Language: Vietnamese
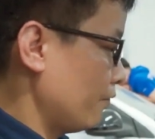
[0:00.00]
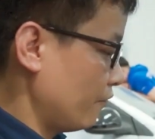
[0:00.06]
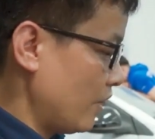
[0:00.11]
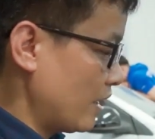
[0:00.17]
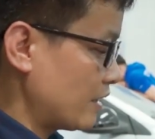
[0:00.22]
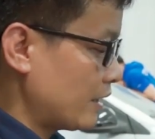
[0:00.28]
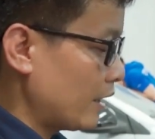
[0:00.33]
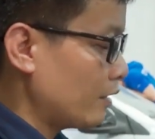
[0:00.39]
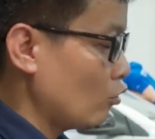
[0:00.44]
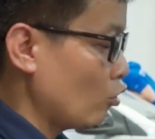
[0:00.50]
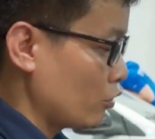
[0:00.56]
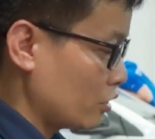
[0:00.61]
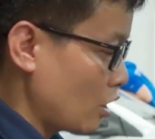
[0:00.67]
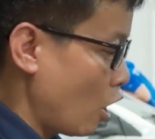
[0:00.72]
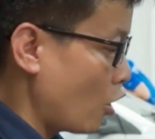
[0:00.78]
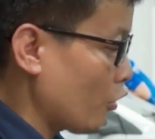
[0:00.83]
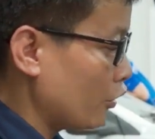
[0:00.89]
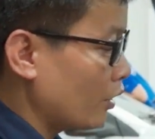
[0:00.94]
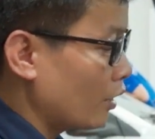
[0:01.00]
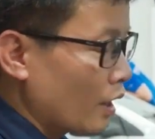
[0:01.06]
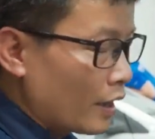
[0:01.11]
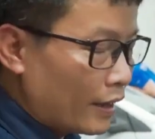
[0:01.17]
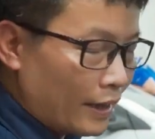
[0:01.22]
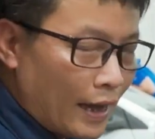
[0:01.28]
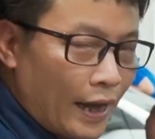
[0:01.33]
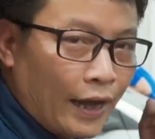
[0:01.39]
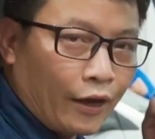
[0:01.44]
vệ sinh nội soi
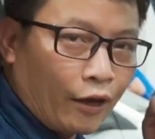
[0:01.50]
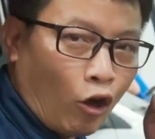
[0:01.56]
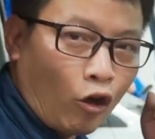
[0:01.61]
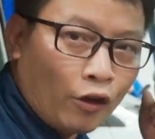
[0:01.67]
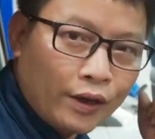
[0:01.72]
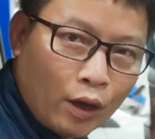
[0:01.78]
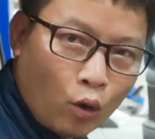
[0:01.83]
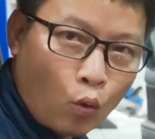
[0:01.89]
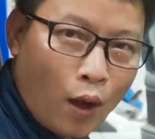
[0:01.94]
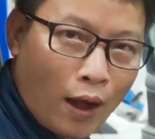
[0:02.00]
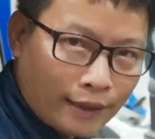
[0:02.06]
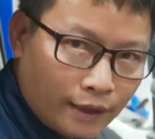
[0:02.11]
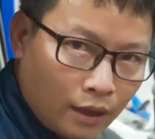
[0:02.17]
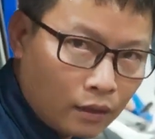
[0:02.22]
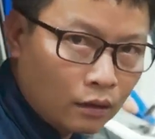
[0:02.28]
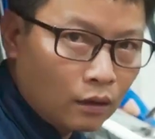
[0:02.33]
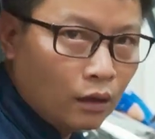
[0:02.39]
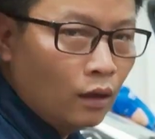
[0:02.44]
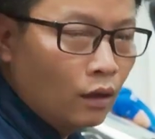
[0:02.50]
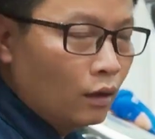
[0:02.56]
để có hiệu quả nhất